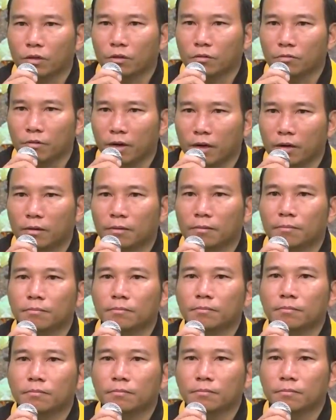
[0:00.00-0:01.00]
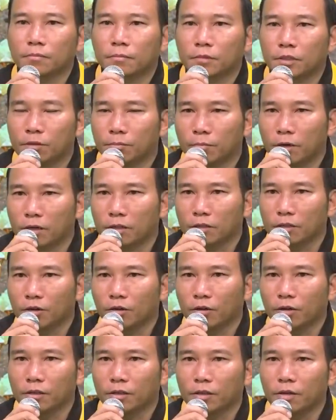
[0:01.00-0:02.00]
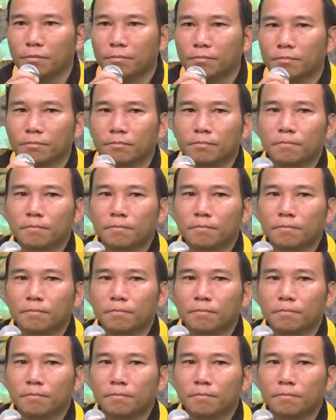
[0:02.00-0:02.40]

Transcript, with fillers: thực vật. Xin mời chị hỏi tiếp.